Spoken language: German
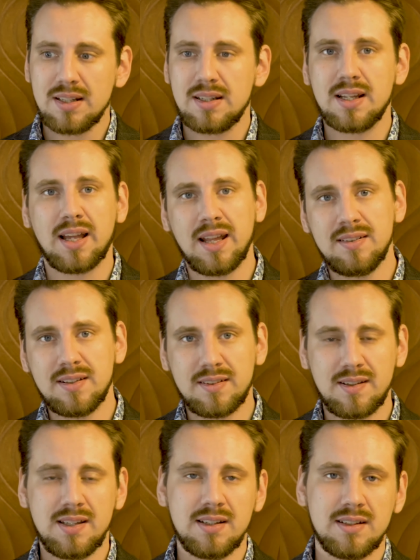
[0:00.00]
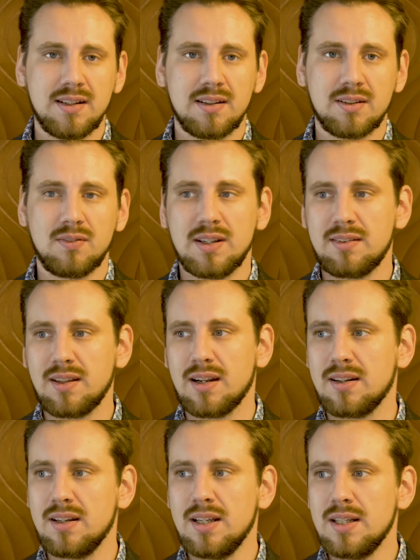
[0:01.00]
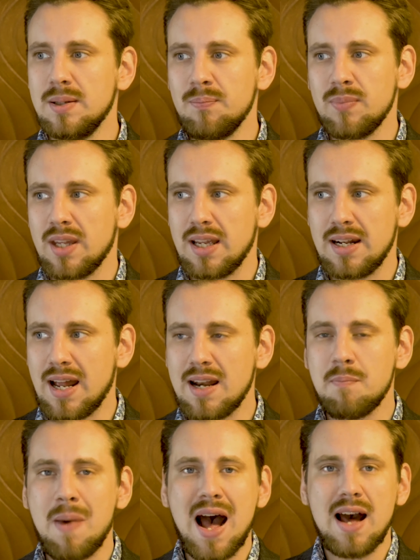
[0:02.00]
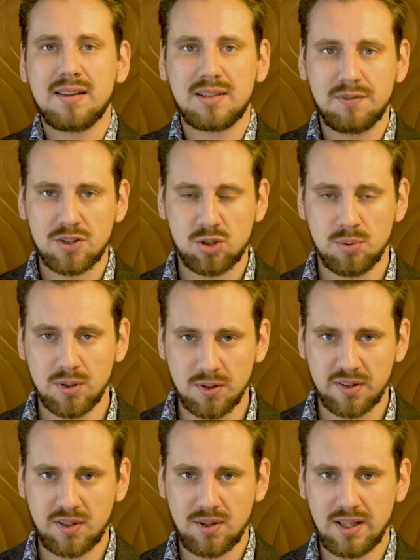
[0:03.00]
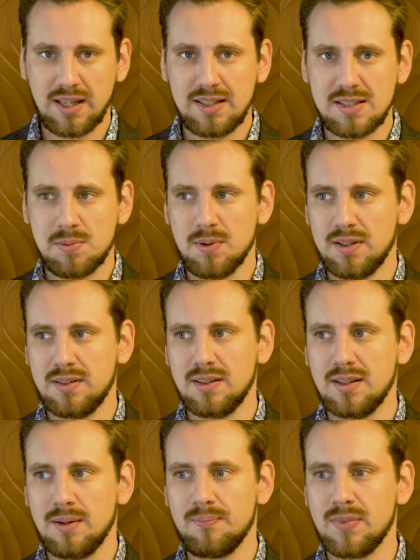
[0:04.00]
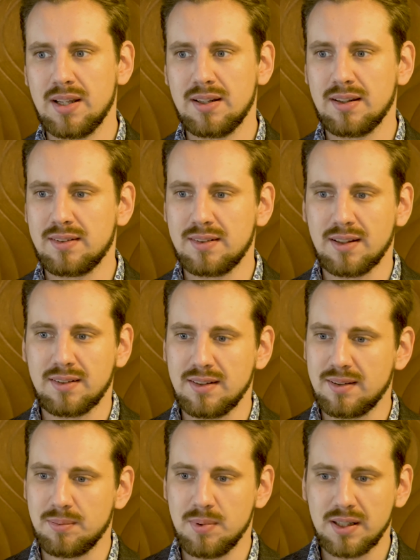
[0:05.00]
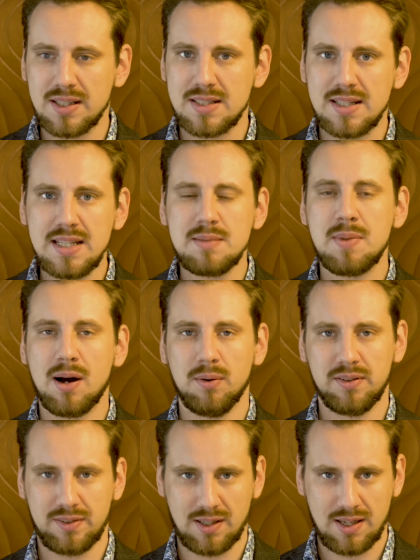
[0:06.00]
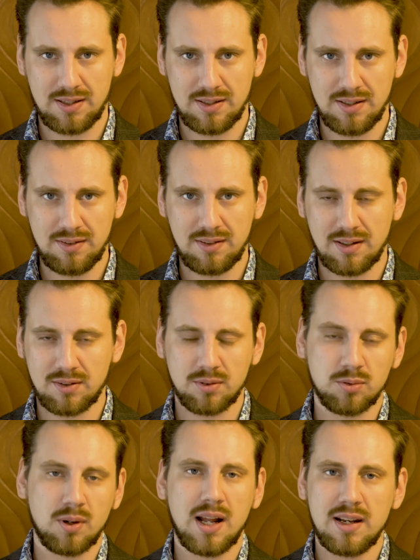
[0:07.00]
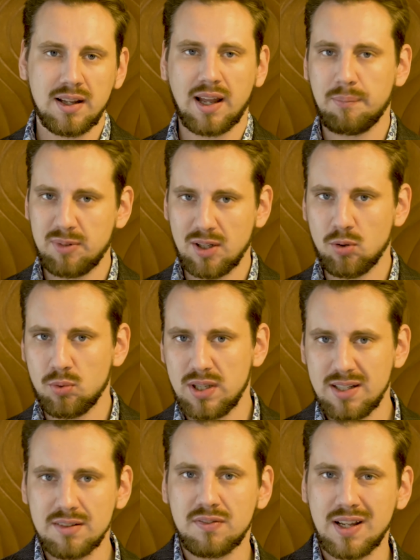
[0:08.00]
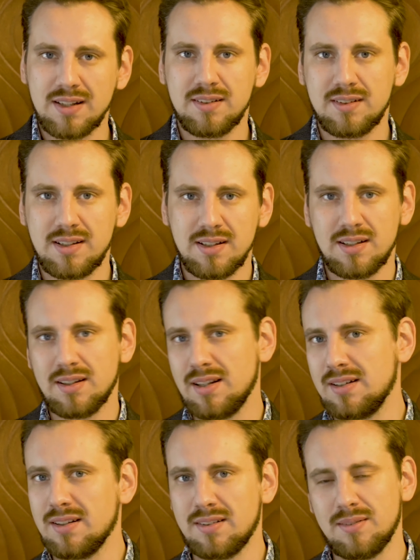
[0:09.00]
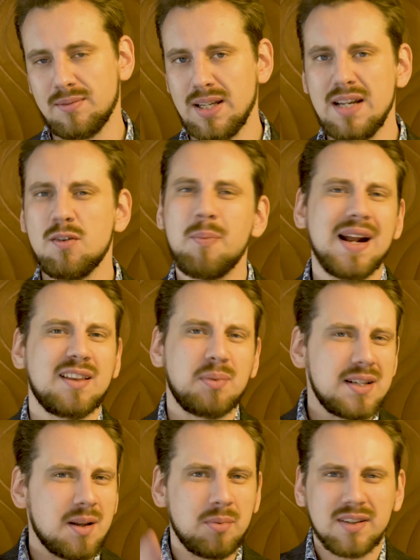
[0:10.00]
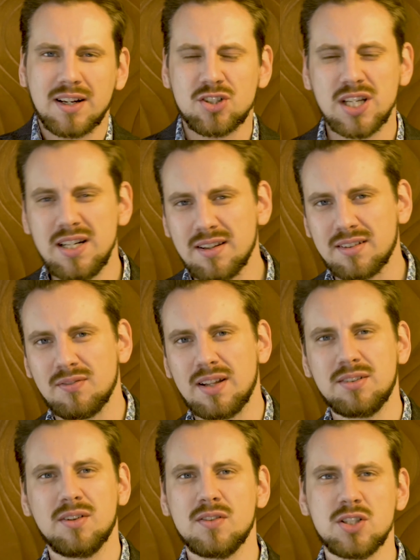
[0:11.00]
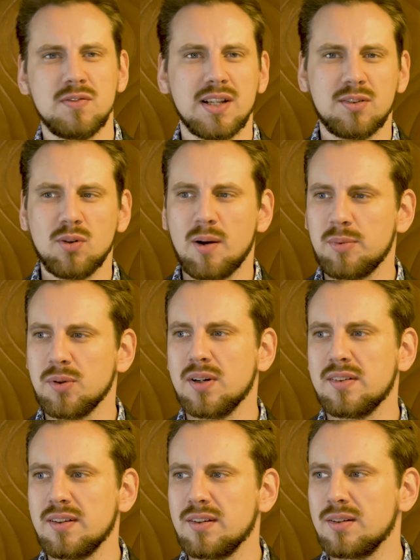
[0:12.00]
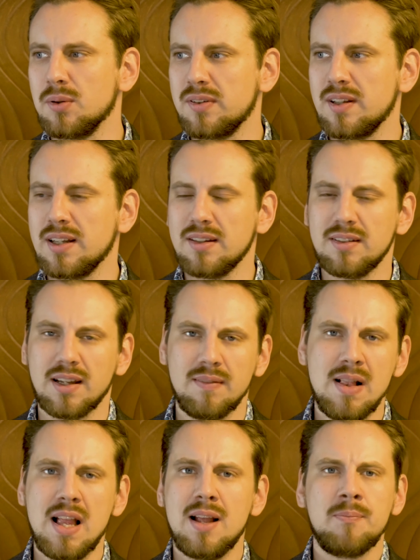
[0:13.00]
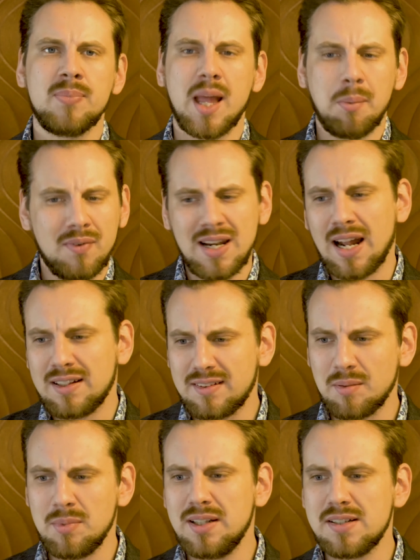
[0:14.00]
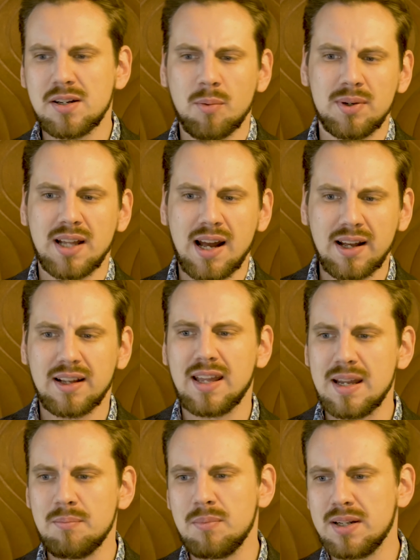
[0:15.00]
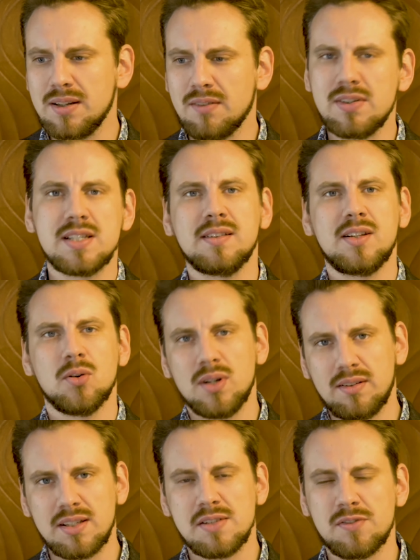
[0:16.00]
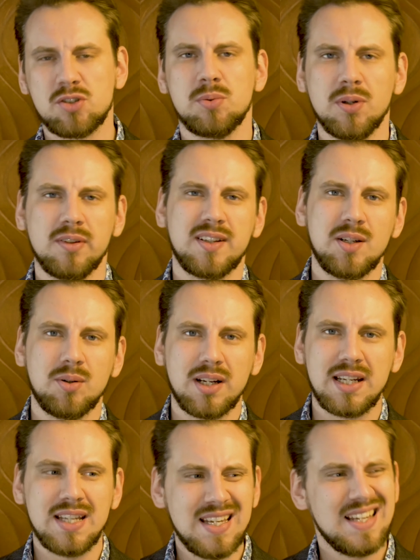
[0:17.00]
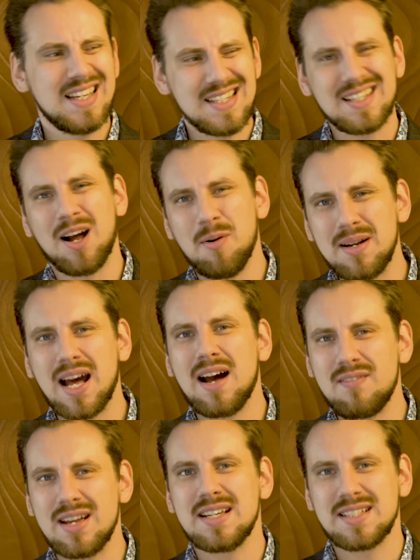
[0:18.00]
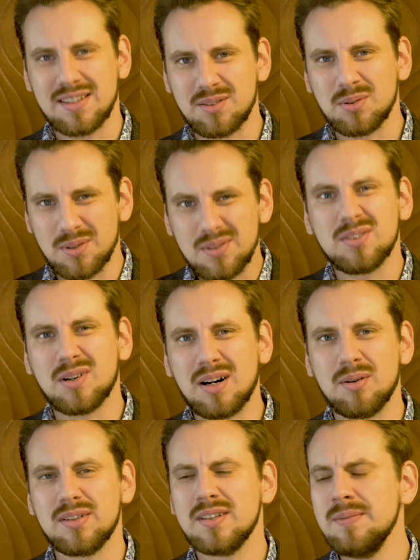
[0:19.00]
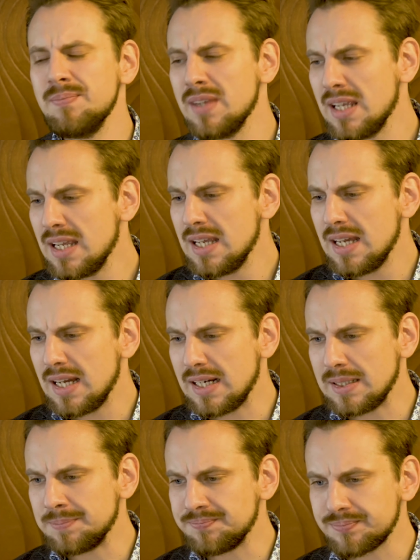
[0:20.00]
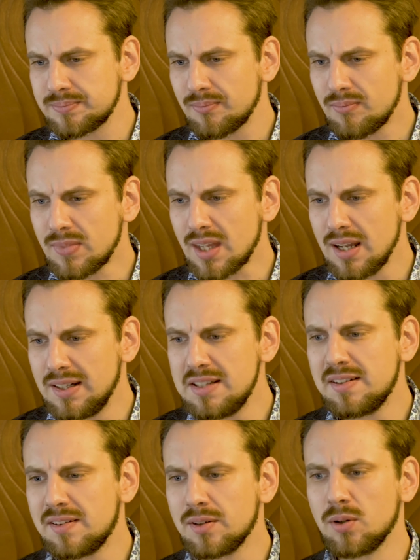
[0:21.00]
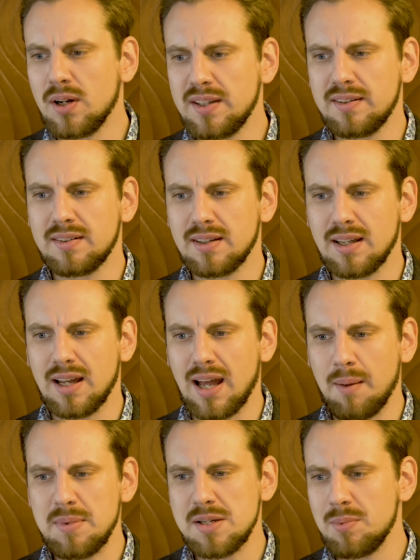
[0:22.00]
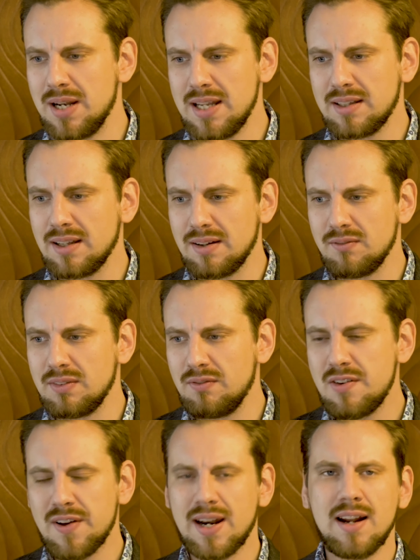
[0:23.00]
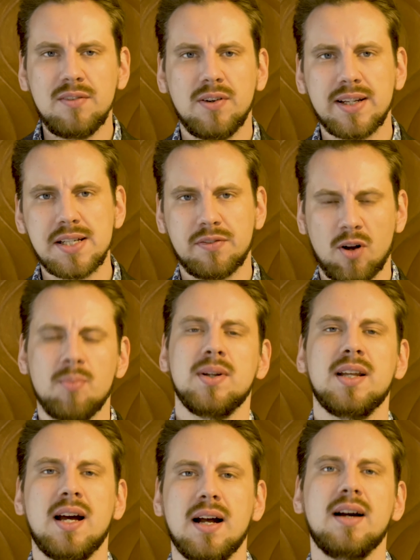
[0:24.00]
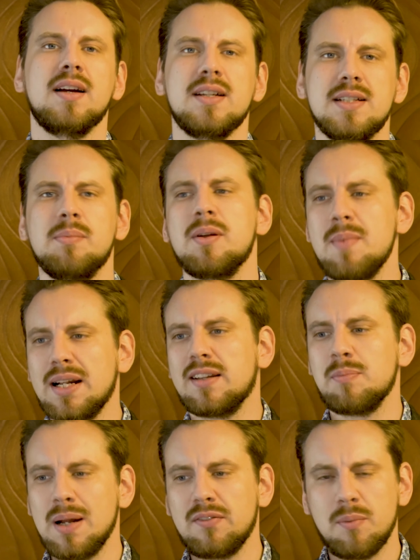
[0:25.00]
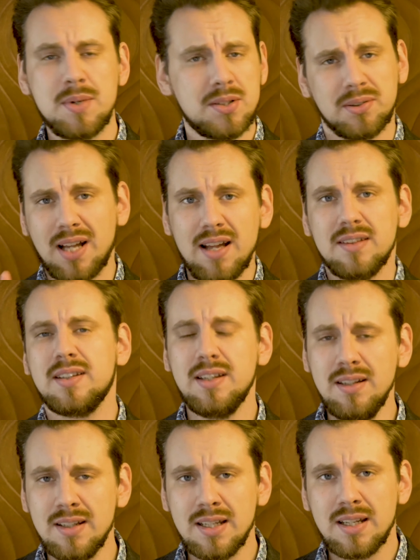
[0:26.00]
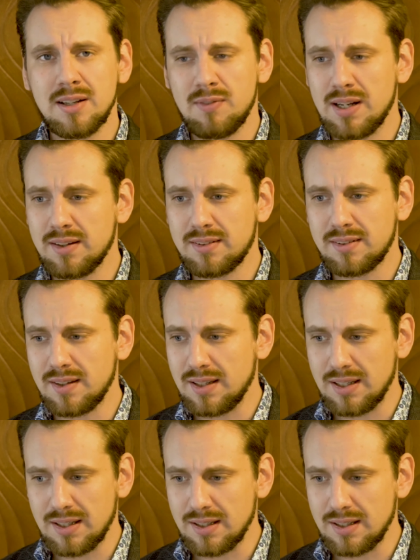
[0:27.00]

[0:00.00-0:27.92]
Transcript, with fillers: den Grenze ziehe. Also wenn es dann in einem Maße verschwörungstheoretisch wird, ähm, dass, dass es wirklich nicht mehr auszuhalten ist. Also so alle Reptiloiden-Fans, die das, wobei das würde ich glaube ich sogar stehen lassen, weil es irgendwie schon wieder so absurd ist, dass es lustig ist. Ja. Aber wenn antisemitische Kommentare kämen mit irgendwelchen zionistischen Verschwörungstheorien, ich glaube, da wäre ich dann so, so raus. Ne? Ähm, Nichtsdestotrotz habe ich überlegt, inwiefern antworte ich auf Kommentare. Ich habe gemerkt, das macht für mich total Sinn, wenn es